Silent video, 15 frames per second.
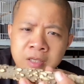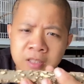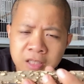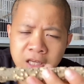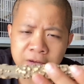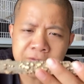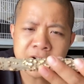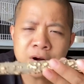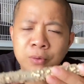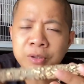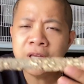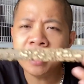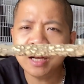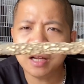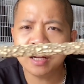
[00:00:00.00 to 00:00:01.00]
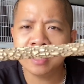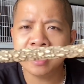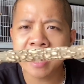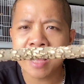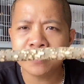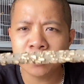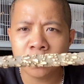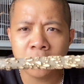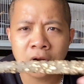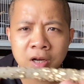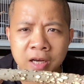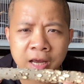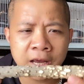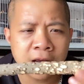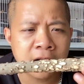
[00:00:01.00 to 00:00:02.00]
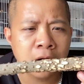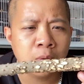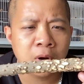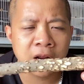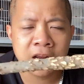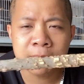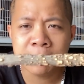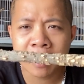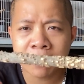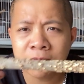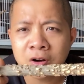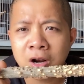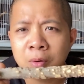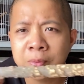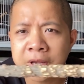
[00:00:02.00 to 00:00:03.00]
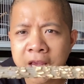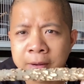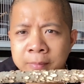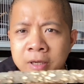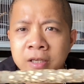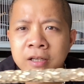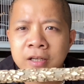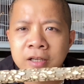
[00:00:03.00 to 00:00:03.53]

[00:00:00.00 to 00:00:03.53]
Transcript: thì cái việc đầu tiên ấy làm cho cái cầu này khi mà lắp vào lồng anh em ấy